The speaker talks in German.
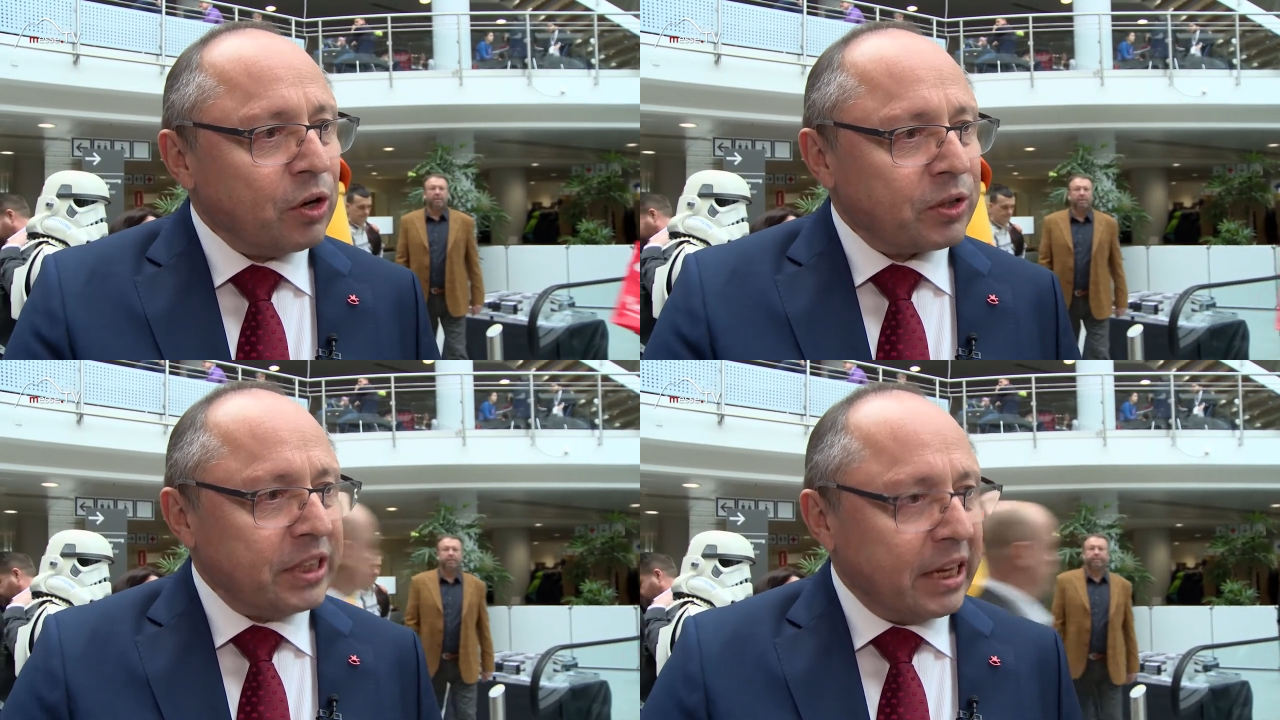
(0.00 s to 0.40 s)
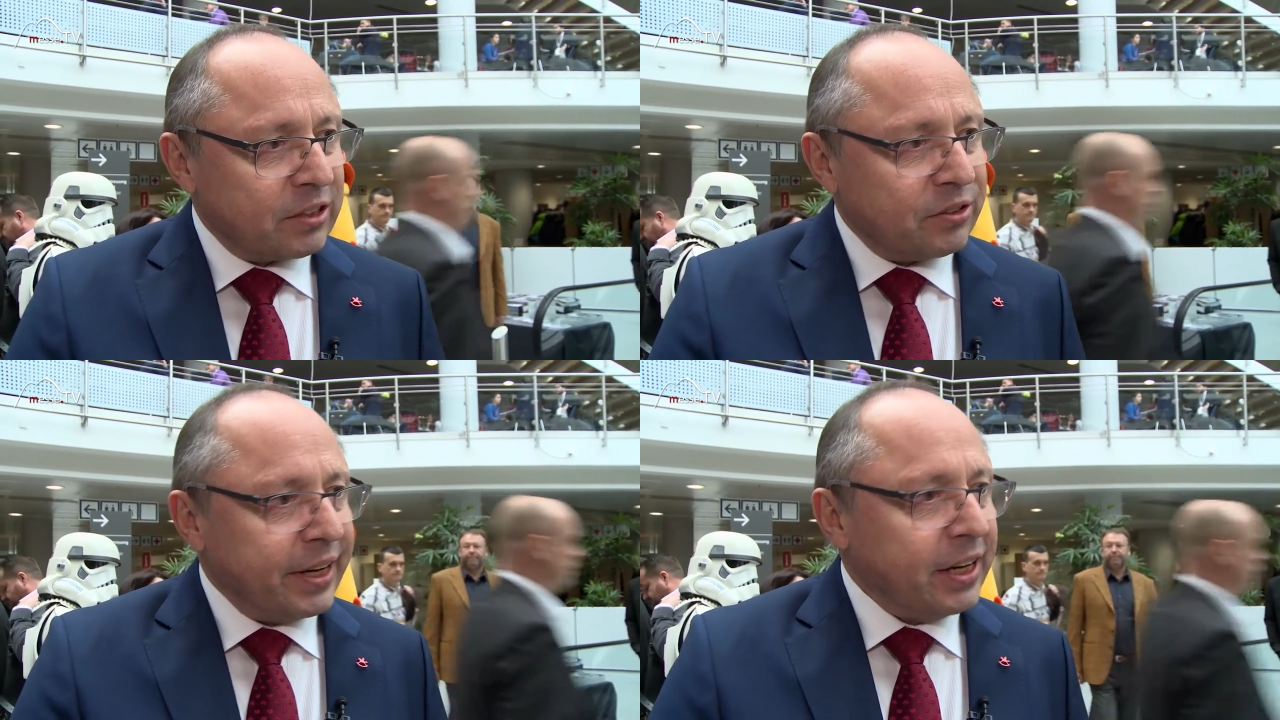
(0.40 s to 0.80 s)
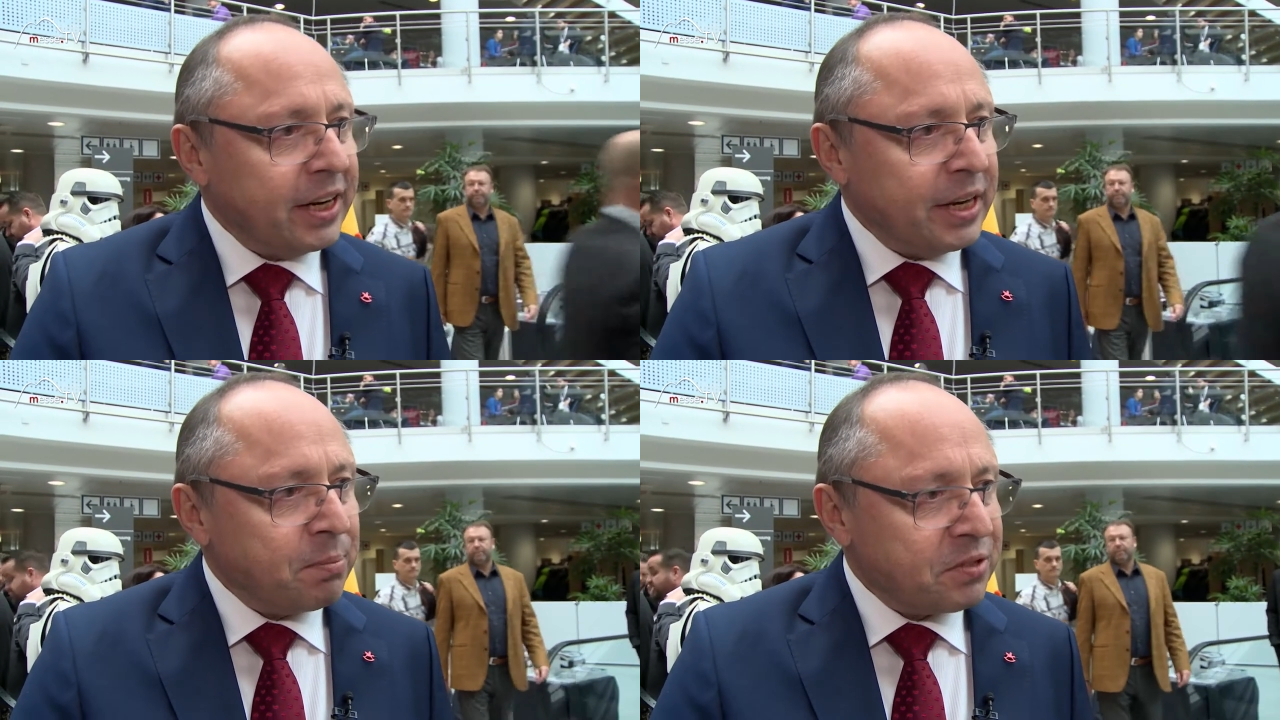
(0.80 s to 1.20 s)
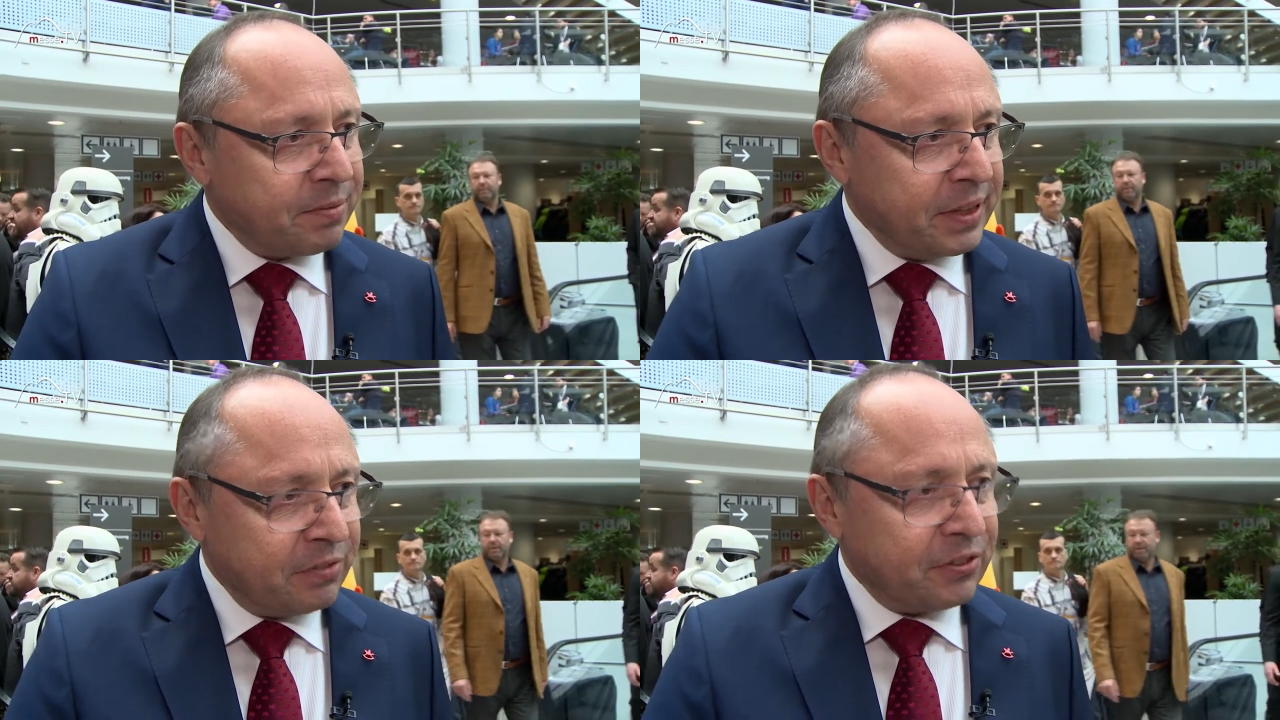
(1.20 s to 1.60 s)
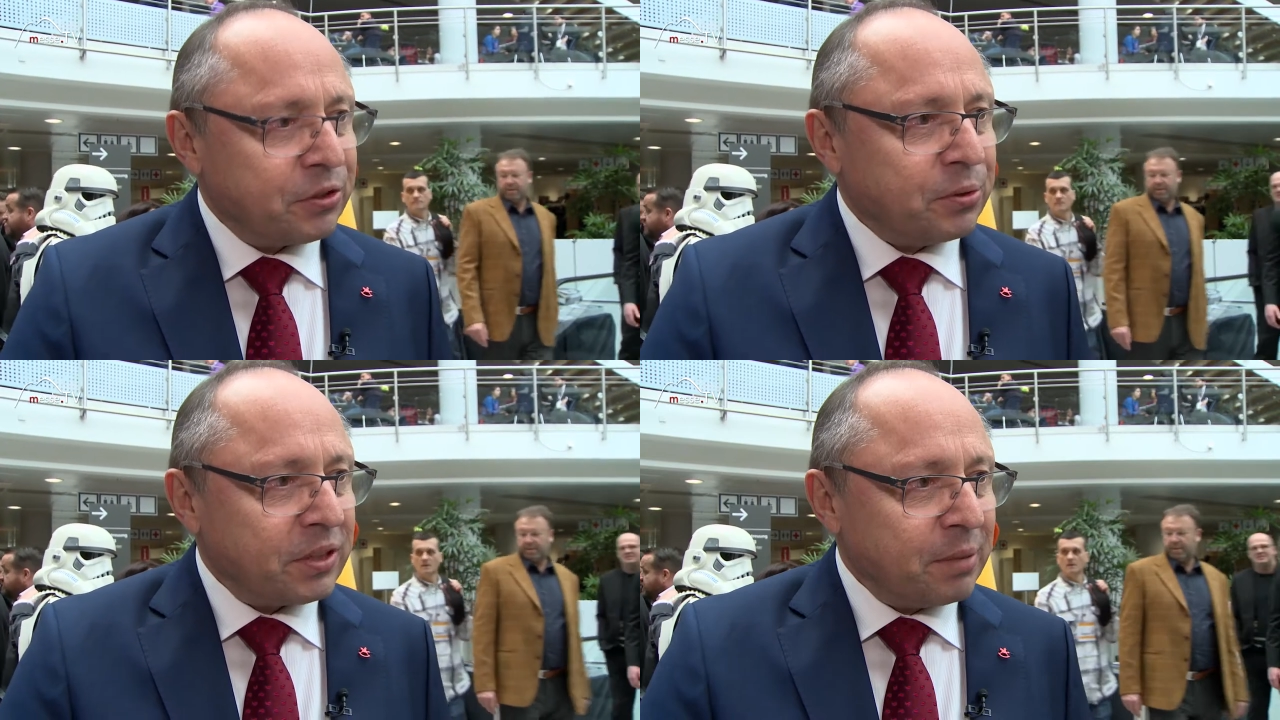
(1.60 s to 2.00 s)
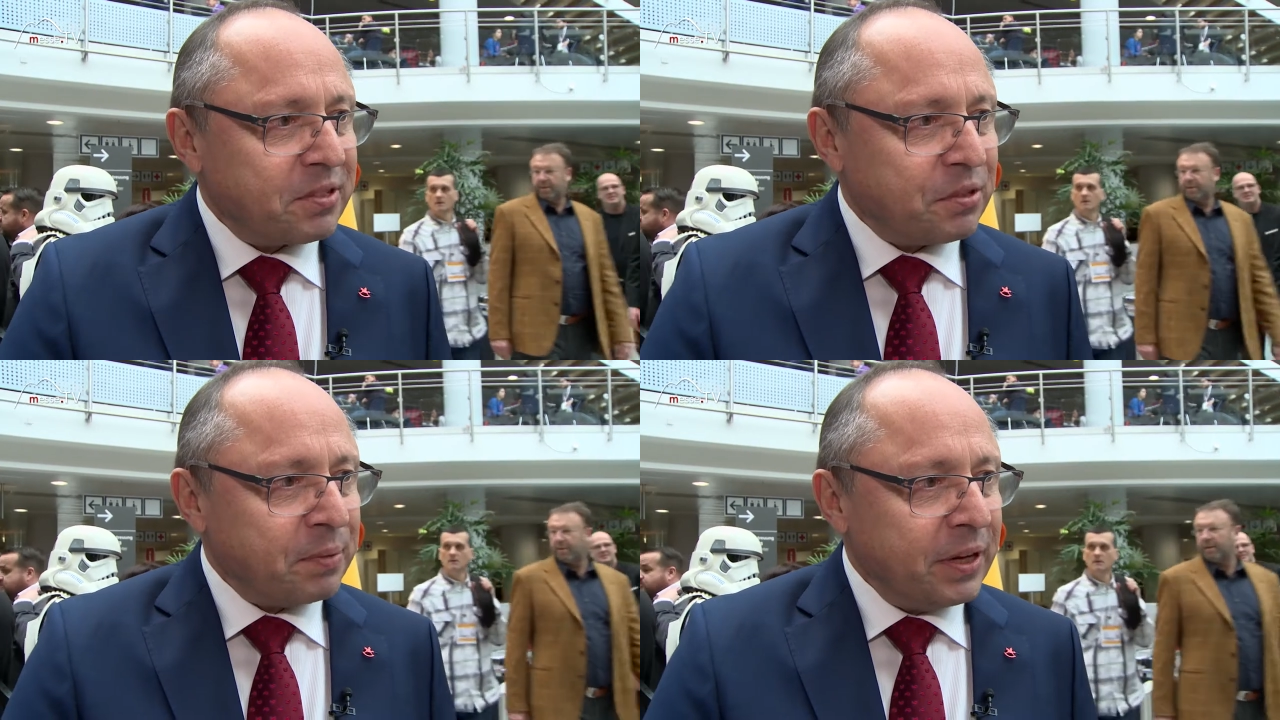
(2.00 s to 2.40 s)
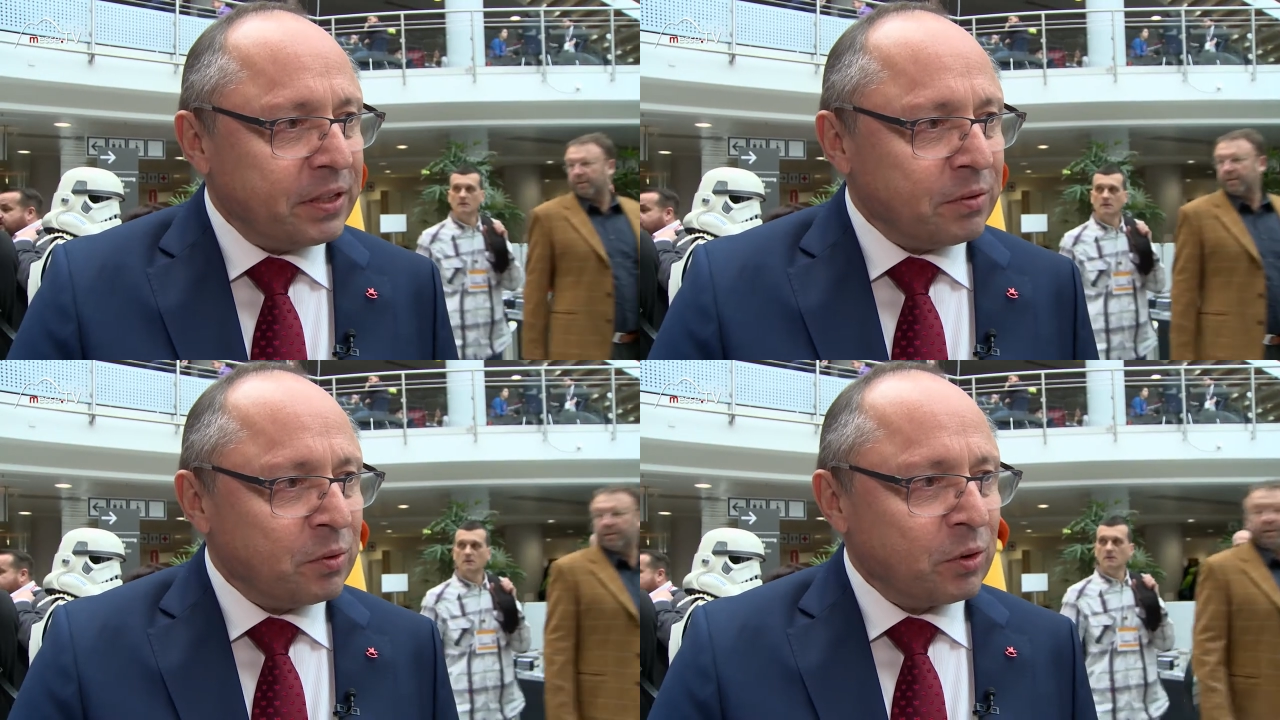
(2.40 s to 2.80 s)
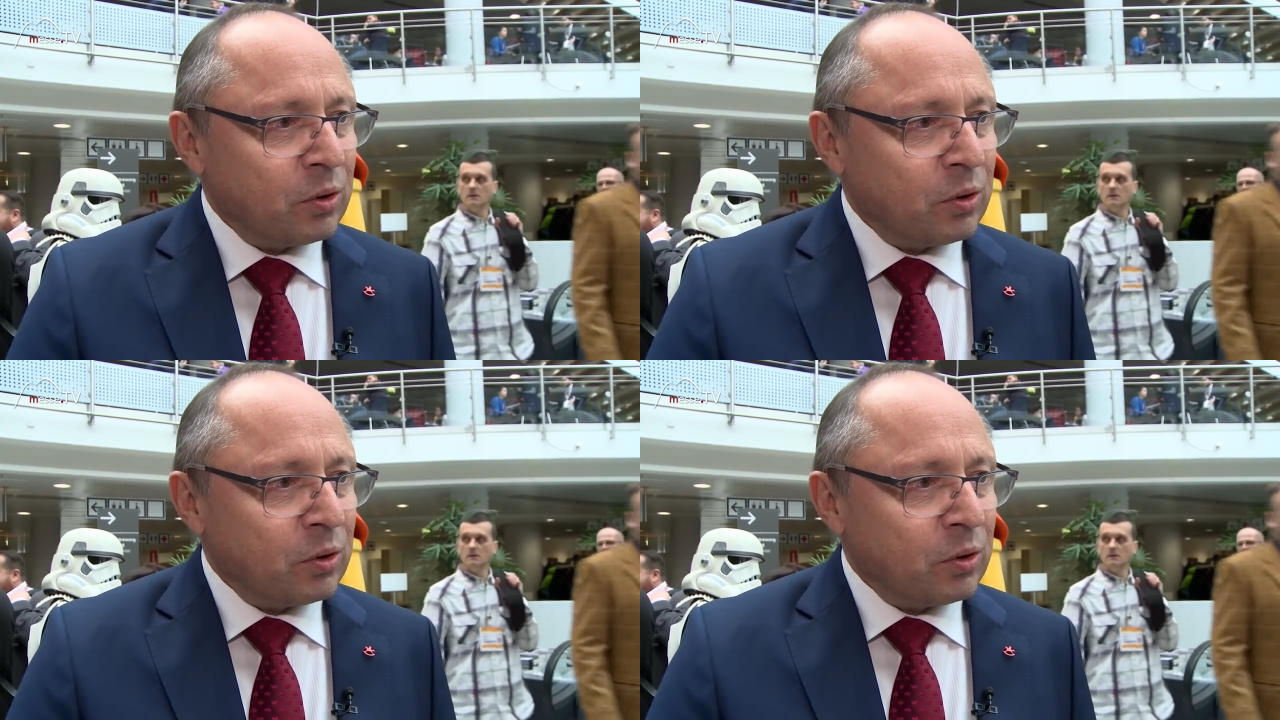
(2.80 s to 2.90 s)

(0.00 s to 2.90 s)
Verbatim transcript: auch die aktuelle Lebenswelt versucht abzubilden,